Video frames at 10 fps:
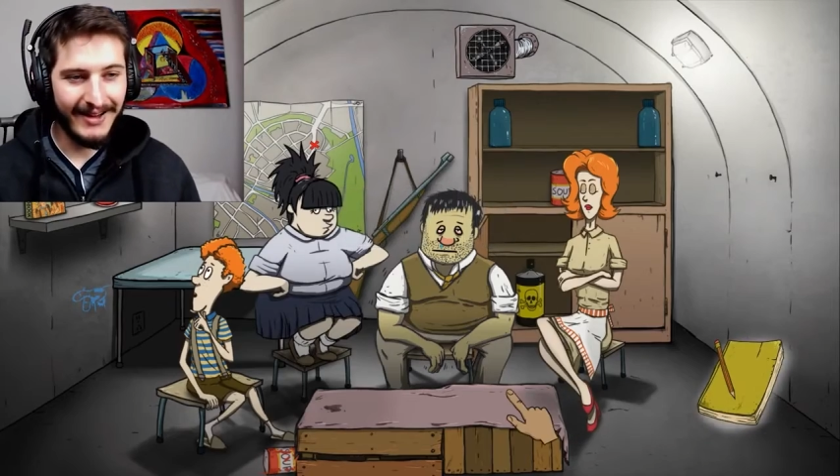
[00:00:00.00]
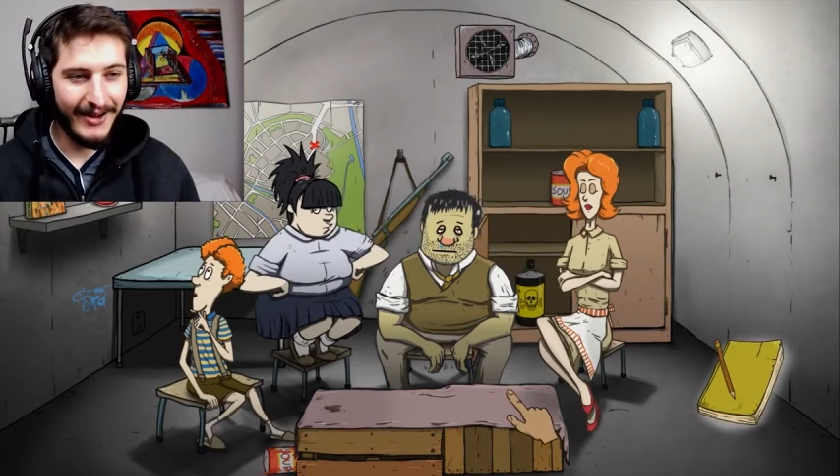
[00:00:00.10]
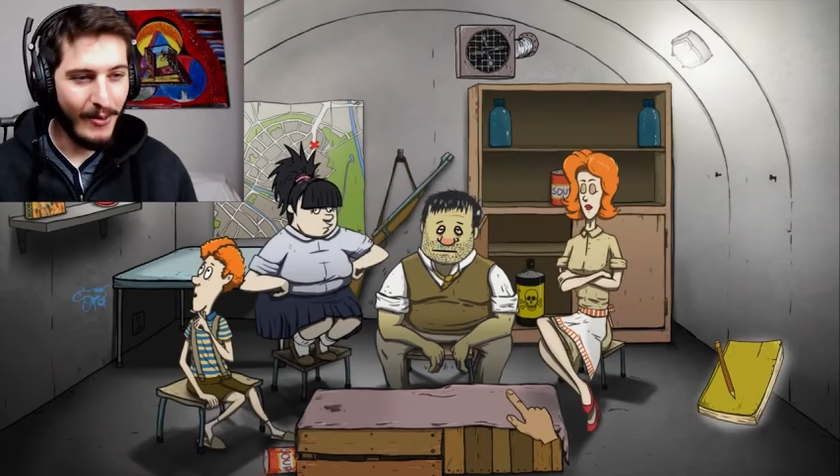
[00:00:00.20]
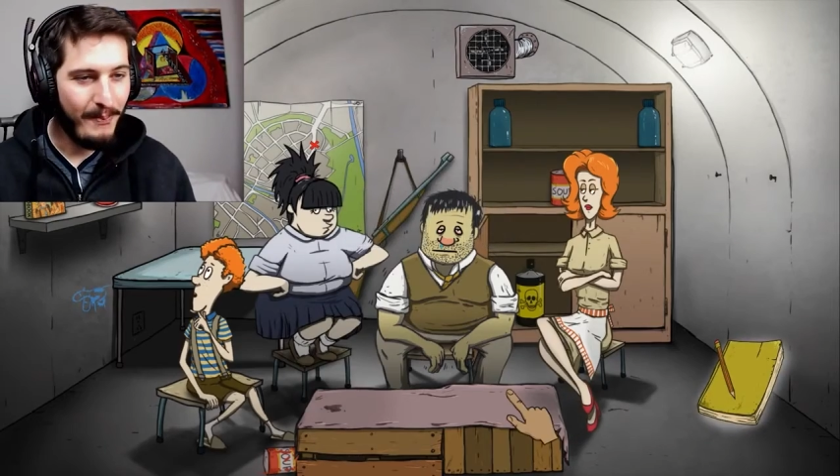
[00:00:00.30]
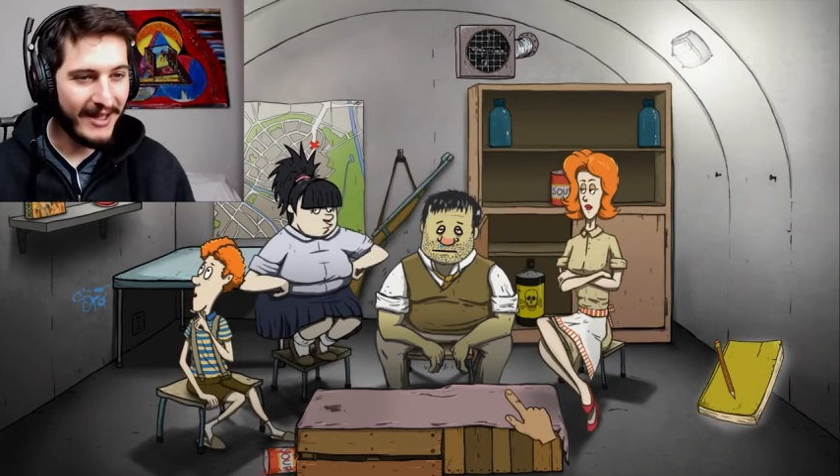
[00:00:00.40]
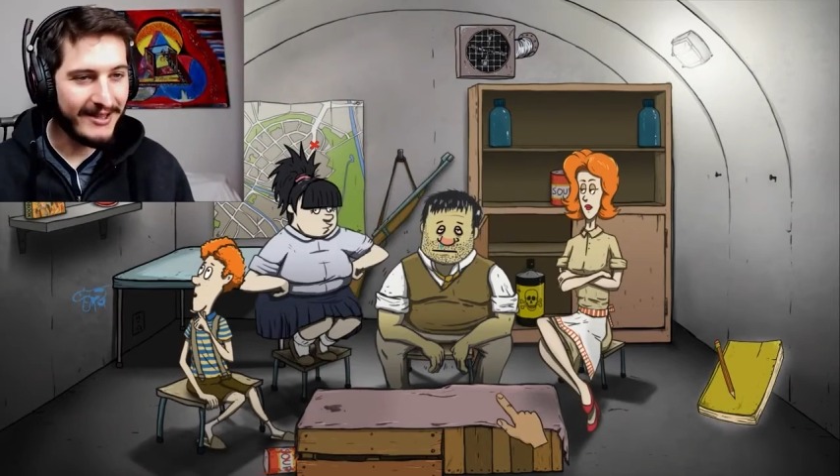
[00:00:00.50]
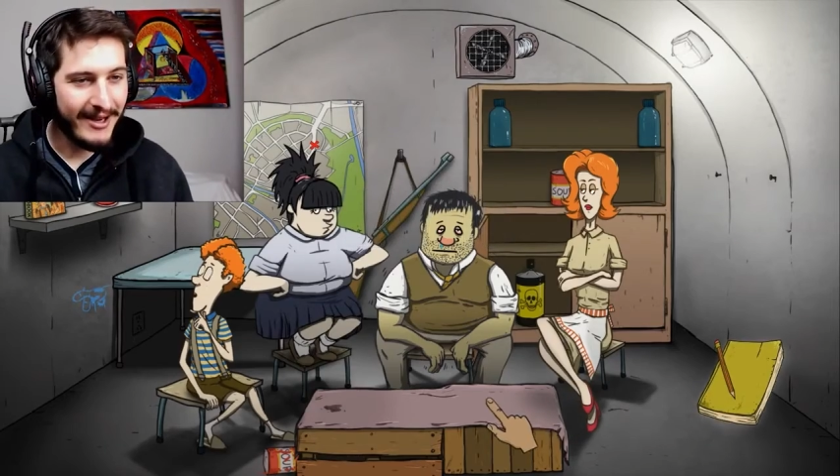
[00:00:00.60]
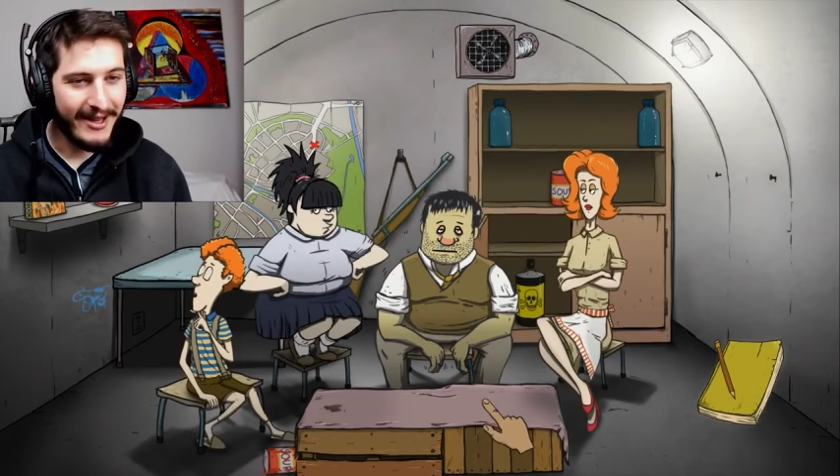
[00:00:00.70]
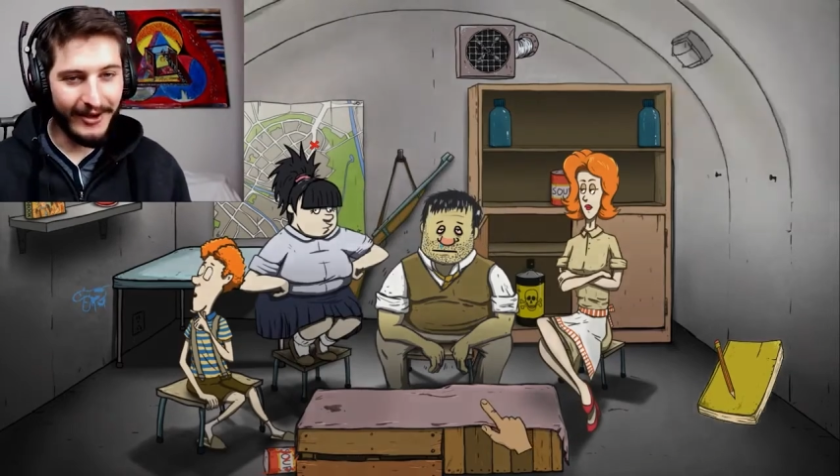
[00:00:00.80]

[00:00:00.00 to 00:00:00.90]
Le padré